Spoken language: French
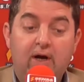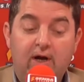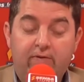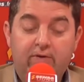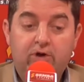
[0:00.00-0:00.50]

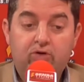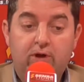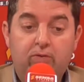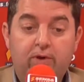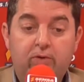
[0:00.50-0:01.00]
L'avantage de
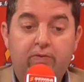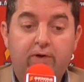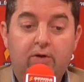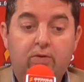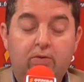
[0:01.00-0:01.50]
la cuisine
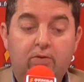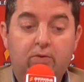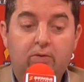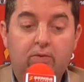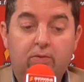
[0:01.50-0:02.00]
ouverte
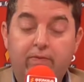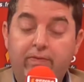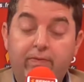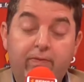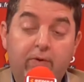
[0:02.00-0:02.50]
en
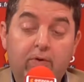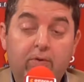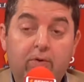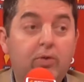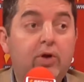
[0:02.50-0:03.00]

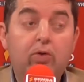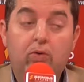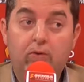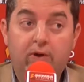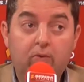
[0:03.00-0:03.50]
faisant sauter une
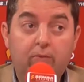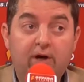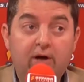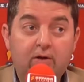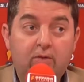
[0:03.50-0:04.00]
cloison,
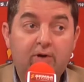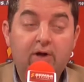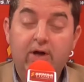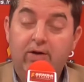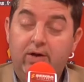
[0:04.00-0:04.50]
par exemple,
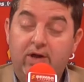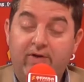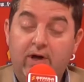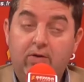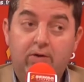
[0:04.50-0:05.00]
c'est que ça
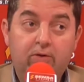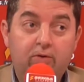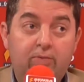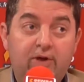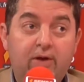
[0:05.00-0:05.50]
va agrandir
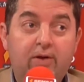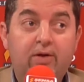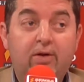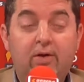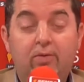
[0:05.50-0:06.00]
une pièce,
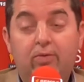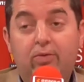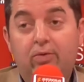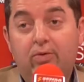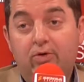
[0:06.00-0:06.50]
ça nous
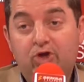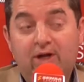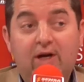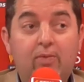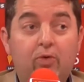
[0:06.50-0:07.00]
donne
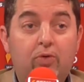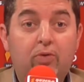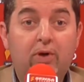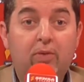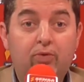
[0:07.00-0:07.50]

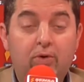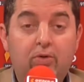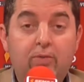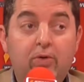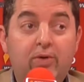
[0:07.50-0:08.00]
généralement un point de
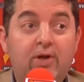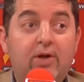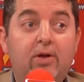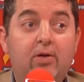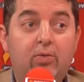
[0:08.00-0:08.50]

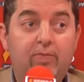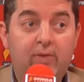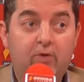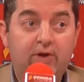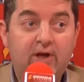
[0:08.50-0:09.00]
luminosité
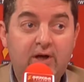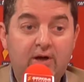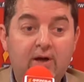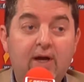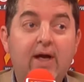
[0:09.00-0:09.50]

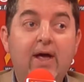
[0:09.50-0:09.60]
supplémentaire.